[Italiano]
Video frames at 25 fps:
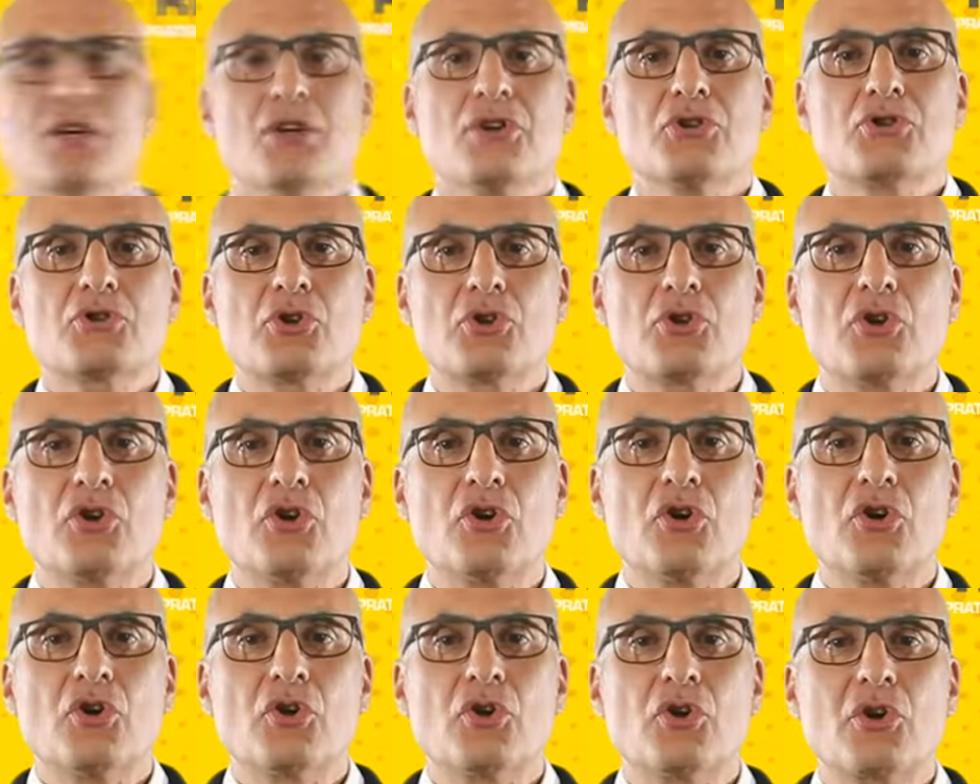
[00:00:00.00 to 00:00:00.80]

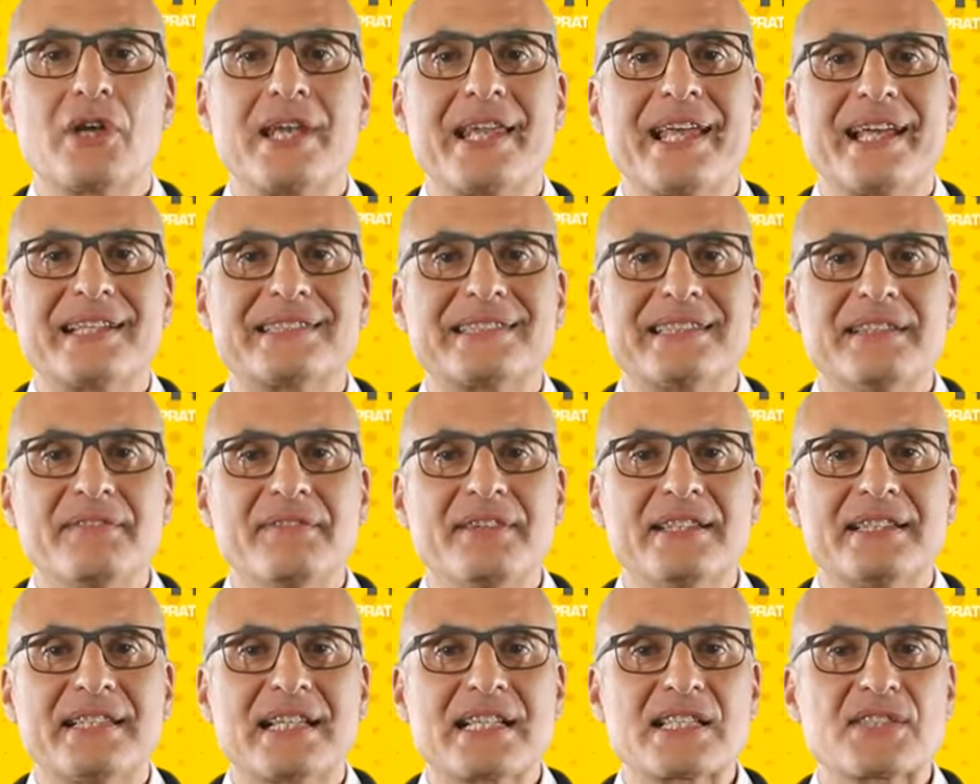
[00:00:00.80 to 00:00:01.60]
Sono le
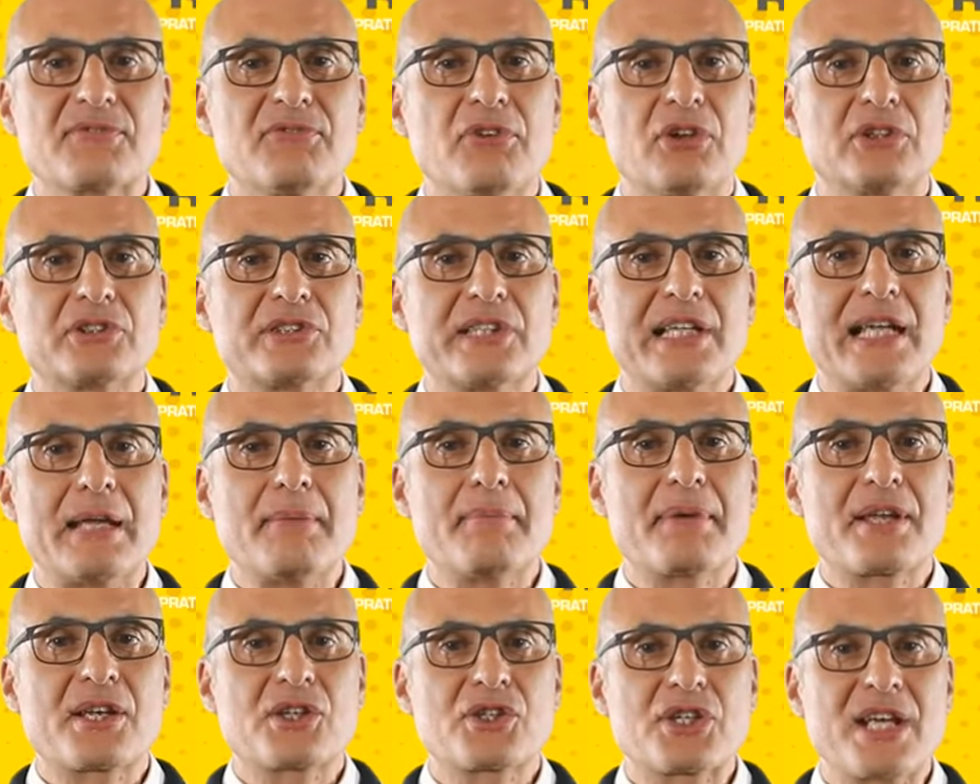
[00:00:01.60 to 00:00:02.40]
attività svolte in
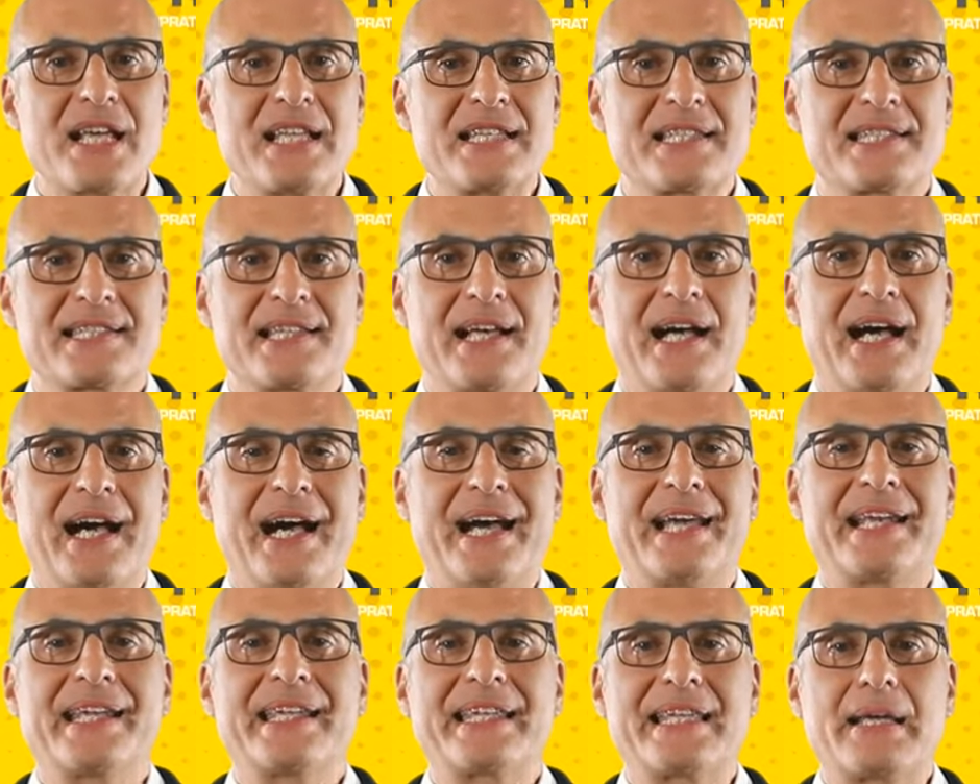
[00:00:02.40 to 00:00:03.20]
emergenza
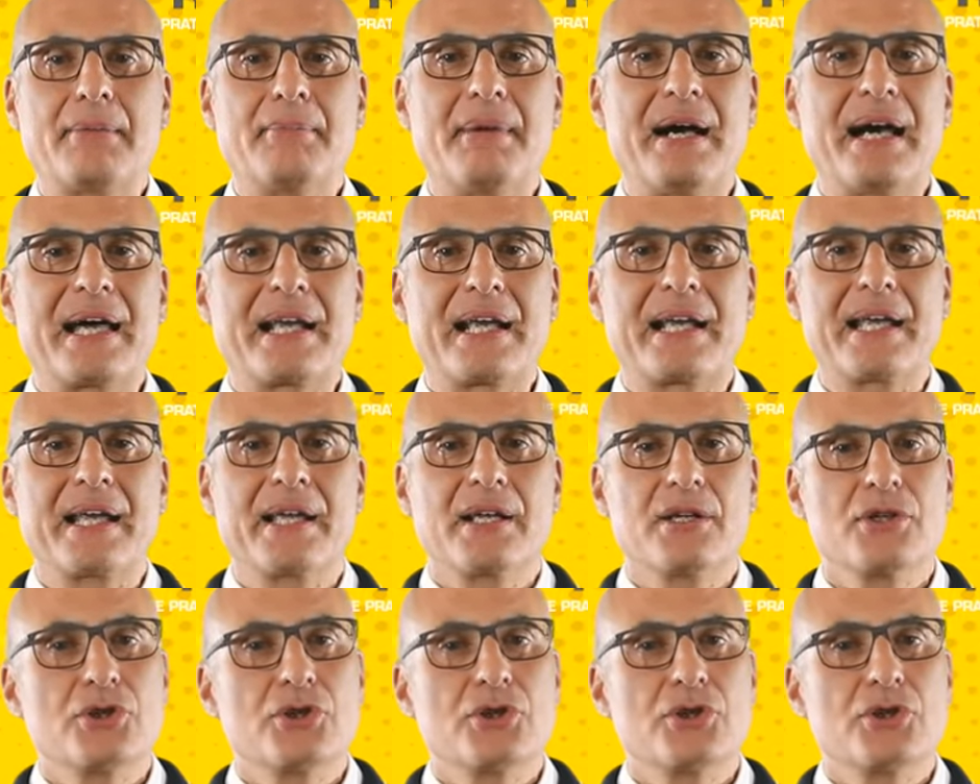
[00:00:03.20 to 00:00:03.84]
a richiamare